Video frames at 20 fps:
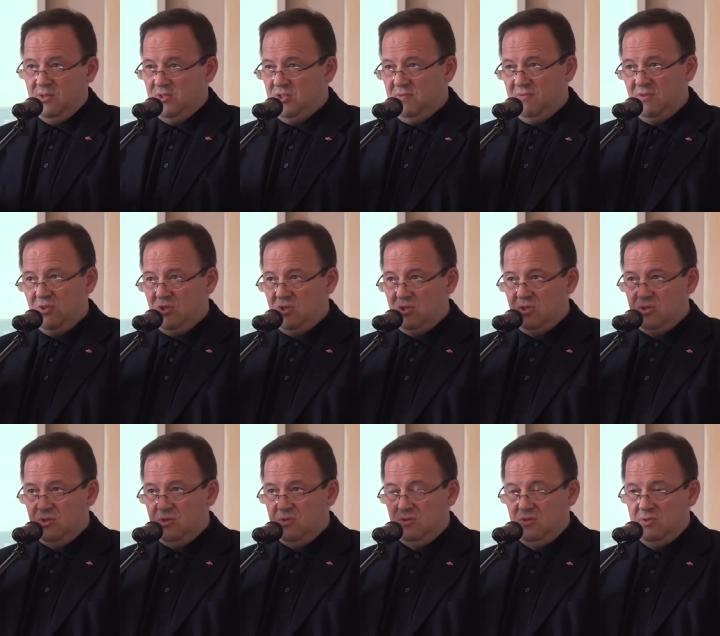
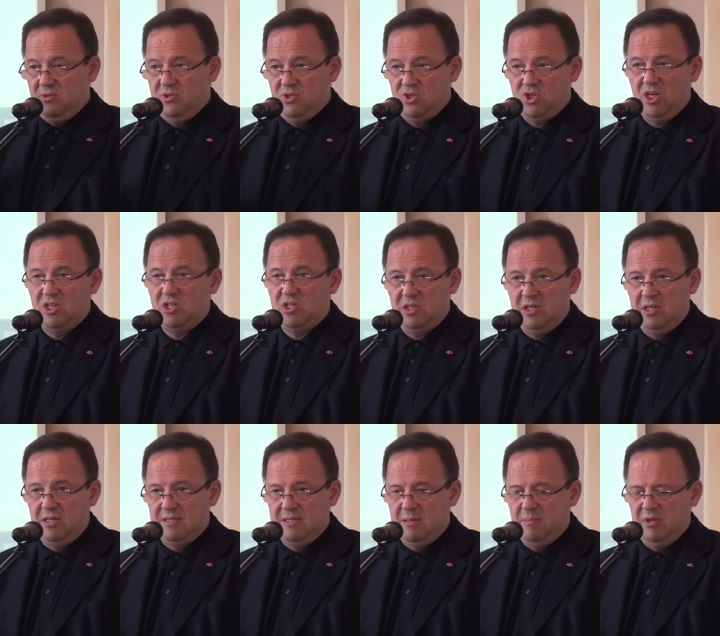96,
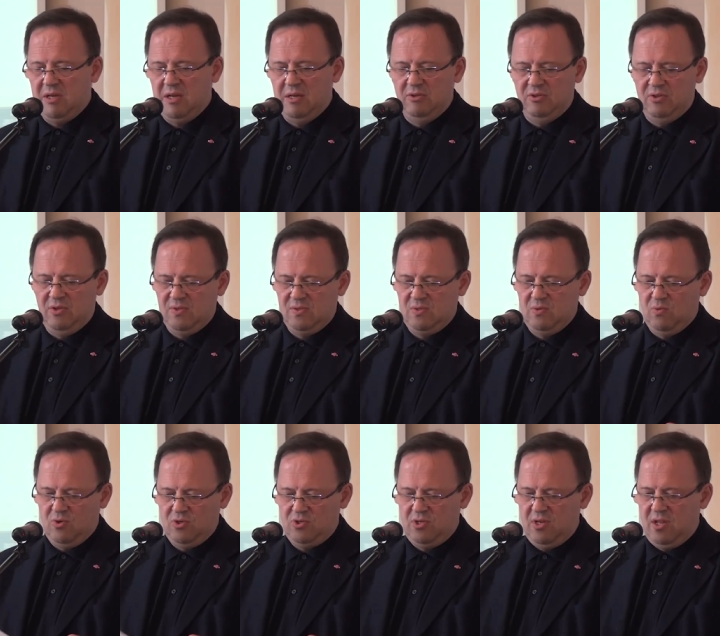kiedy zamykano te
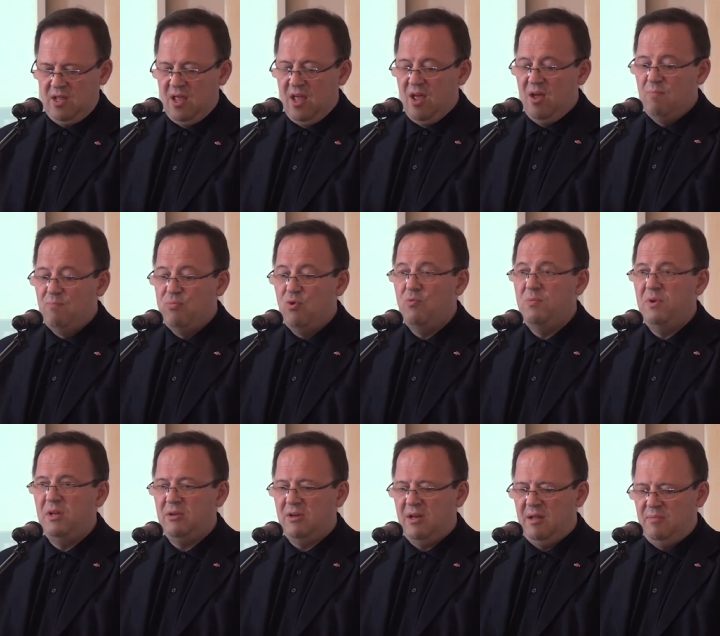rozgłośnie. Pół
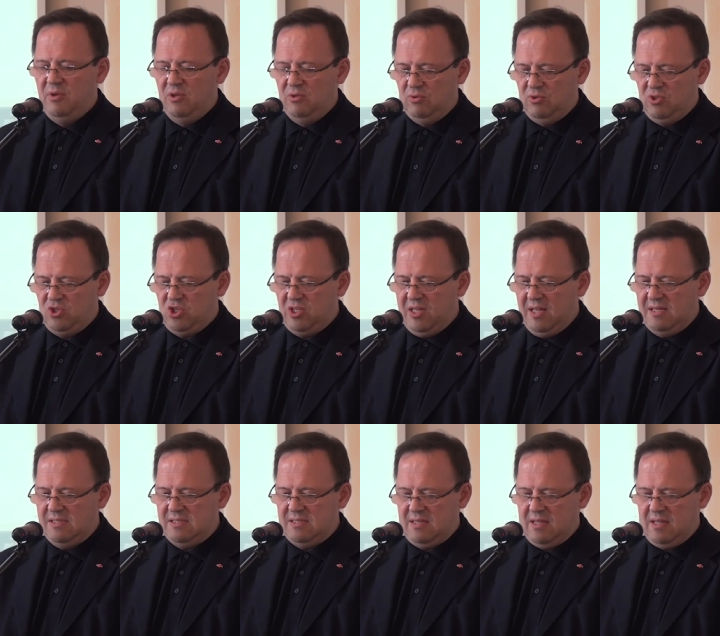miliona minut,
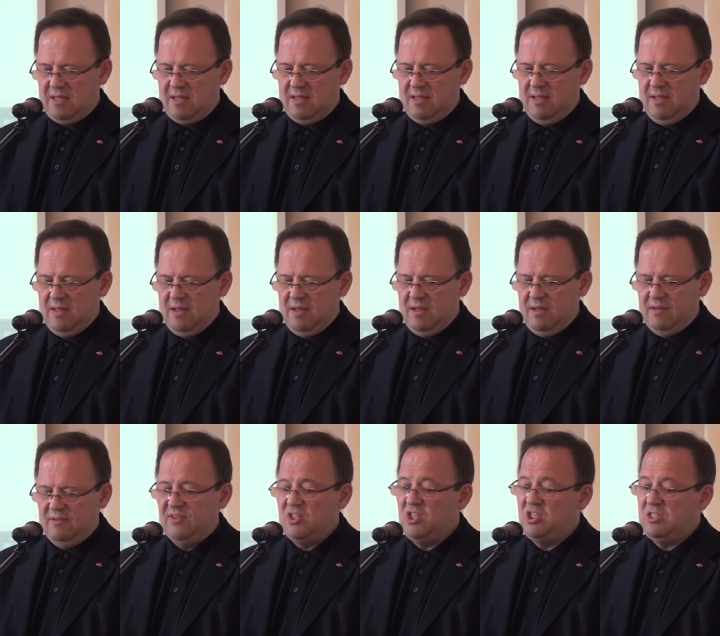
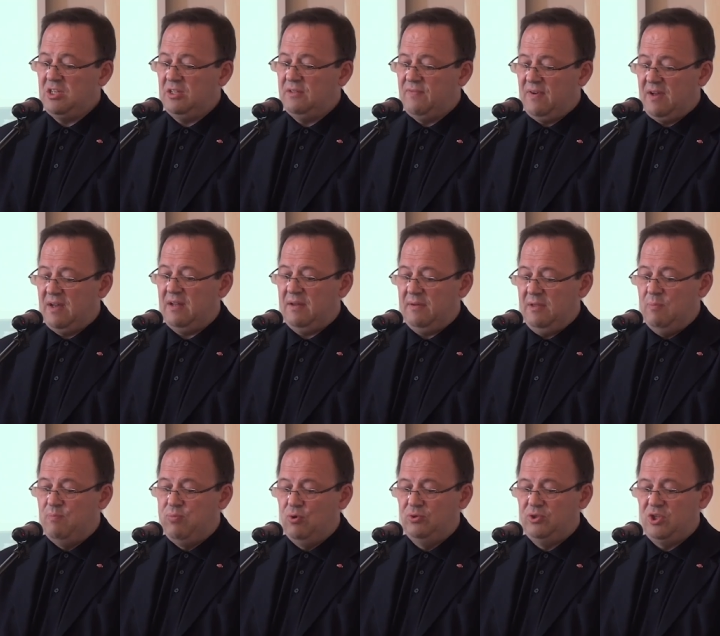
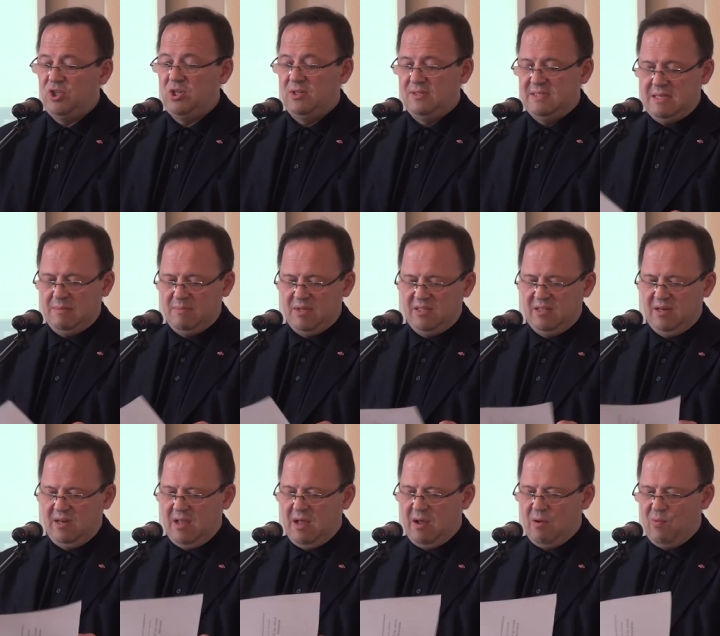422,5 tysiąca
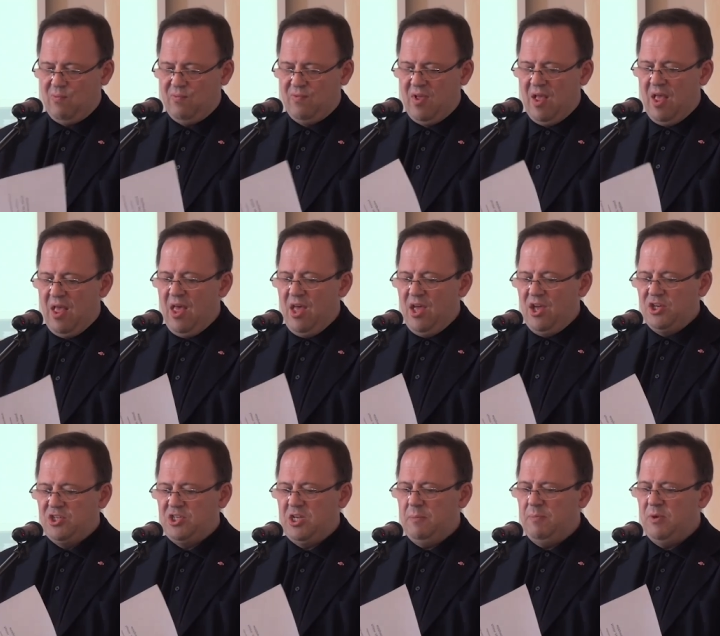materiałów.
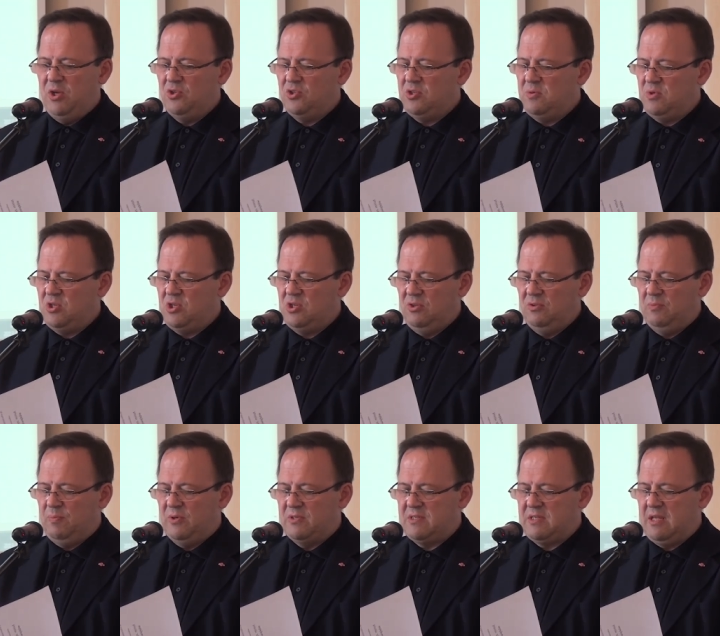Sierpień
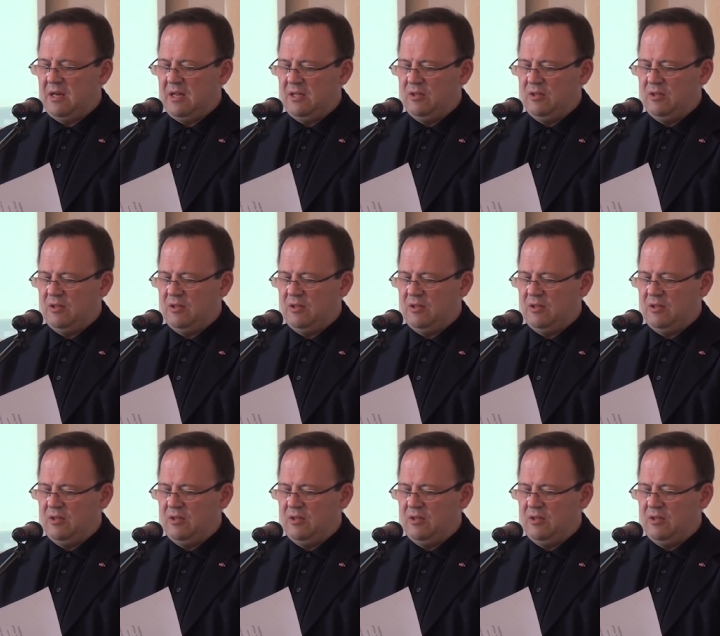80 Polskie